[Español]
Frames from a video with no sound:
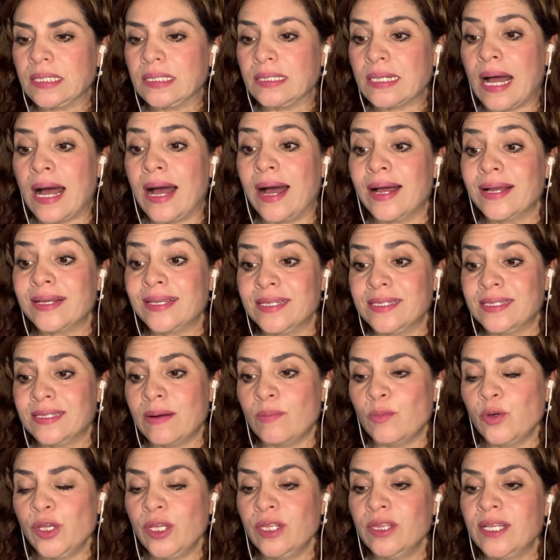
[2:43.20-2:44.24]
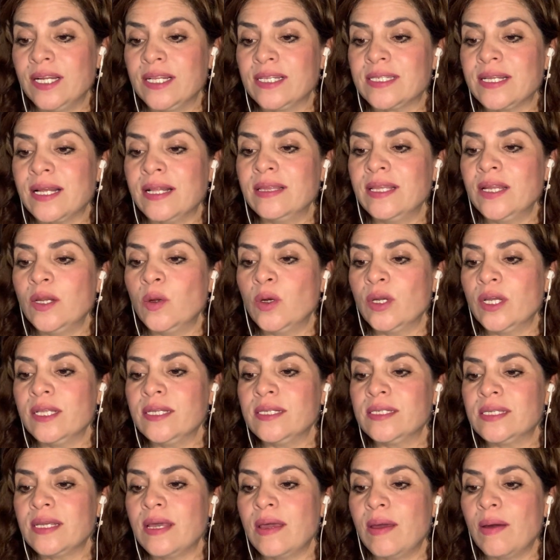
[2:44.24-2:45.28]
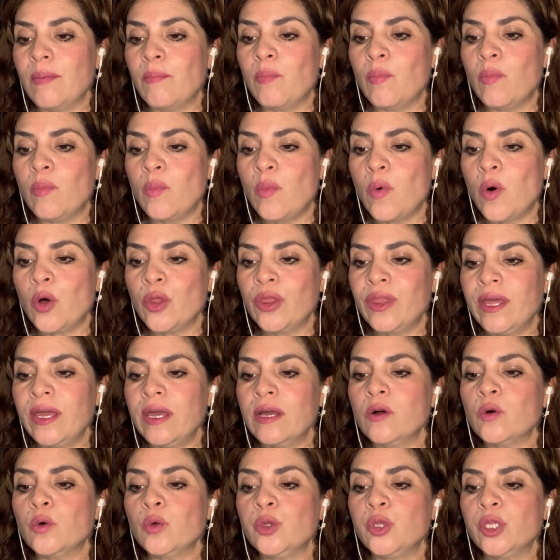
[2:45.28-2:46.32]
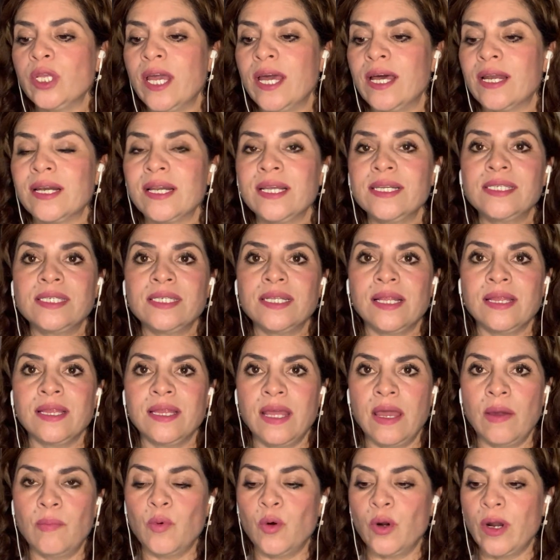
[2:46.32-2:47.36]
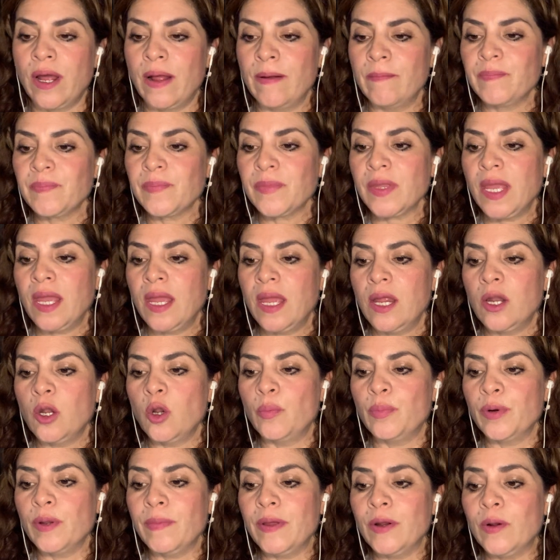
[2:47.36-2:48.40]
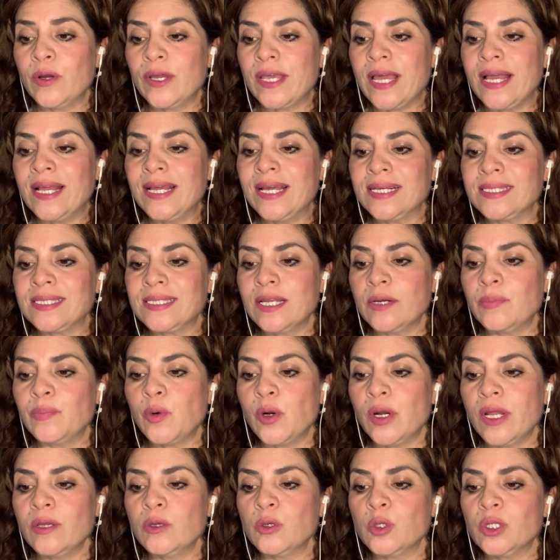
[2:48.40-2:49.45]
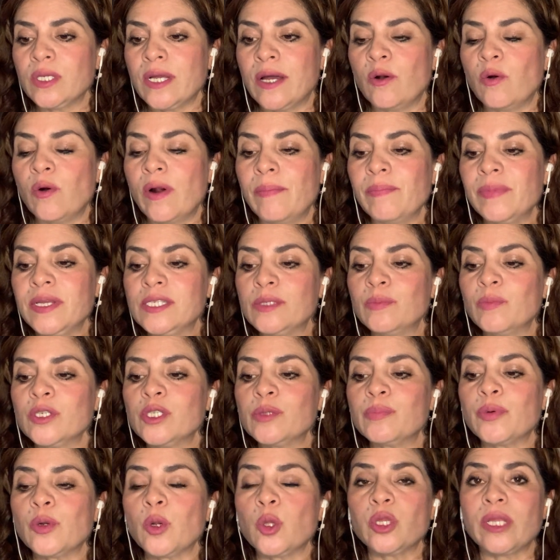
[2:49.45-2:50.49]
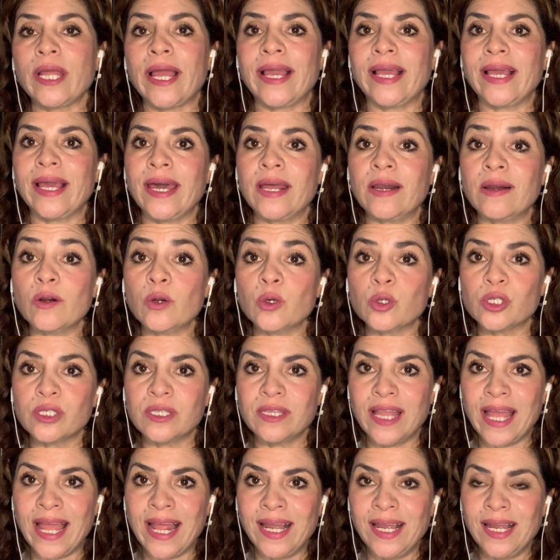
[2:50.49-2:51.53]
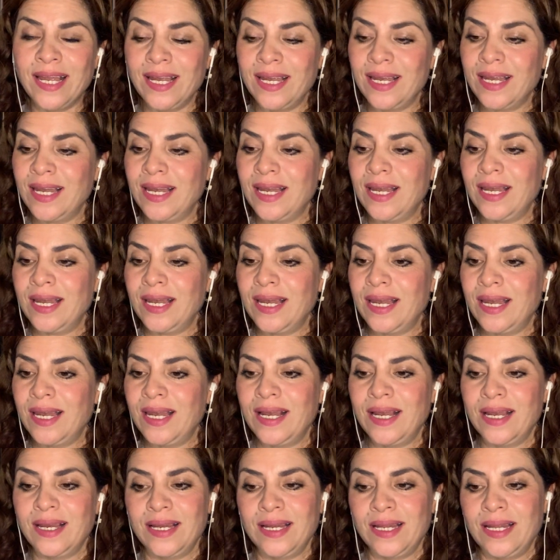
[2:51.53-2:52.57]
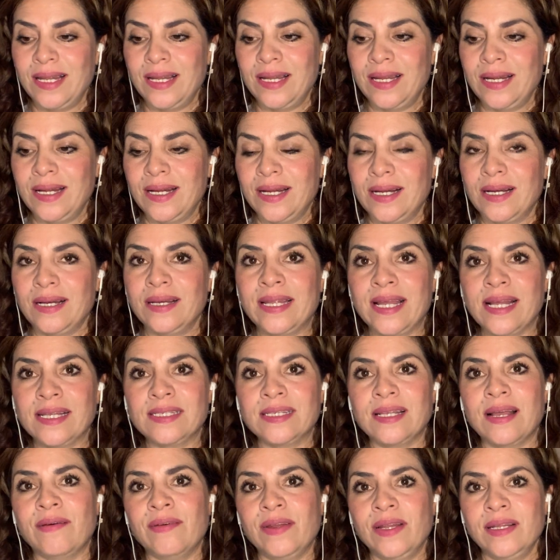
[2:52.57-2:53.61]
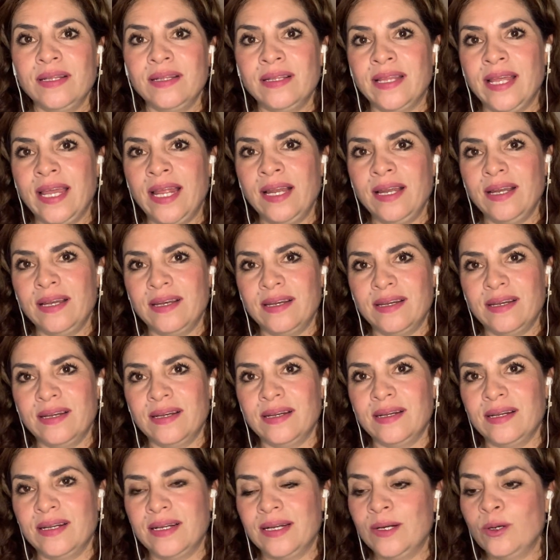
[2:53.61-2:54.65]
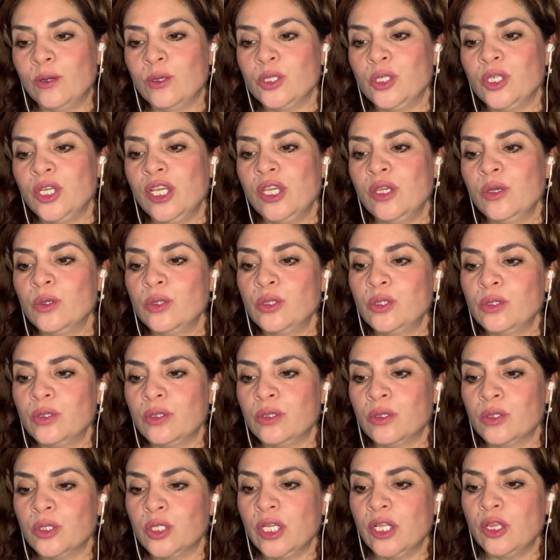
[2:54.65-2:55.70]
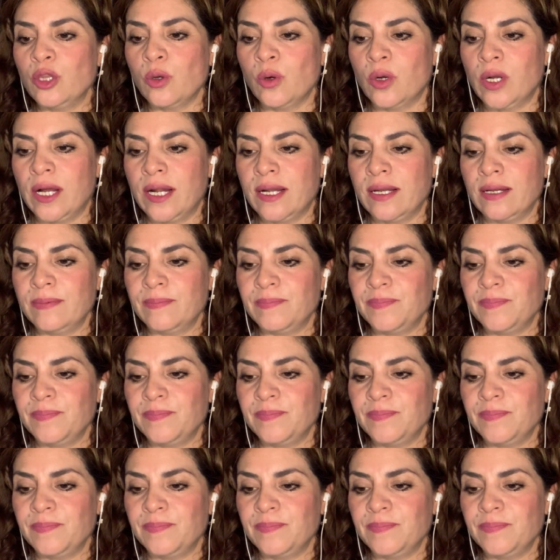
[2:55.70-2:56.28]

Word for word: Ah, aquí está muy interesante lo que dice Mode Gutiérrez Débora. Lo primero que hay que hacer por ellos ahora mismo es protegerlos del, ya saben, del los niños no se tocan.